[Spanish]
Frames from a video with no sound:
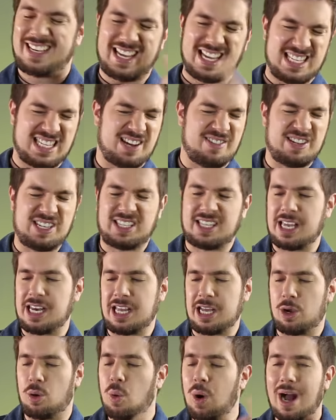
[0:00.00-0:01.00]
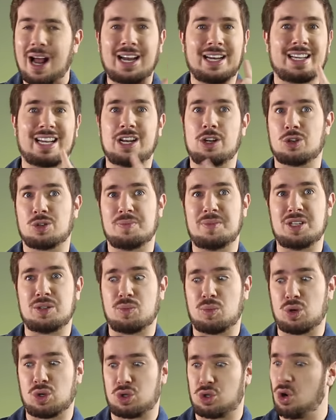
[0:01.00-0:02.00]
Que se visten igual, que los
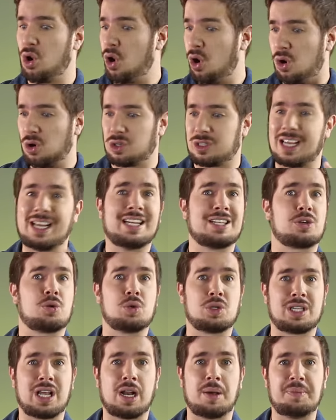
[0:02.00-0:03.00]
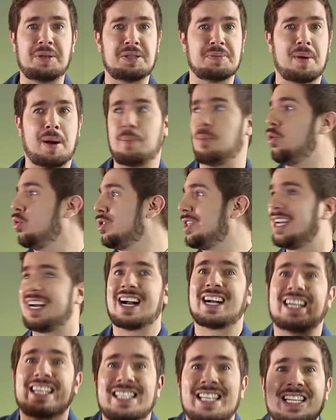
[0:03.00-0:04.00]
mismos ojos, que les gusta la misma
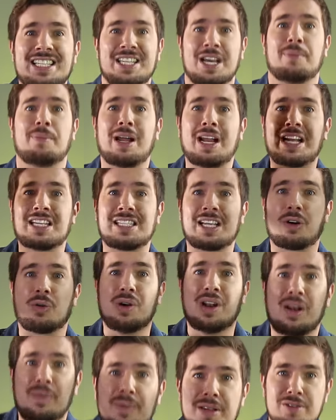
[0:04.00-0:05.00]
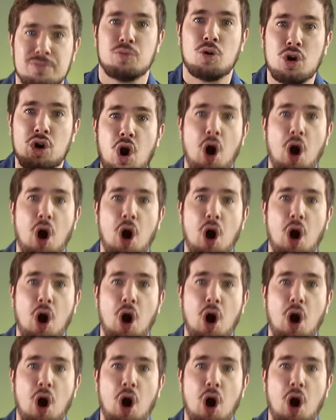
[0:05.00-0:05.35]
música, que se llaman hasta con el mismo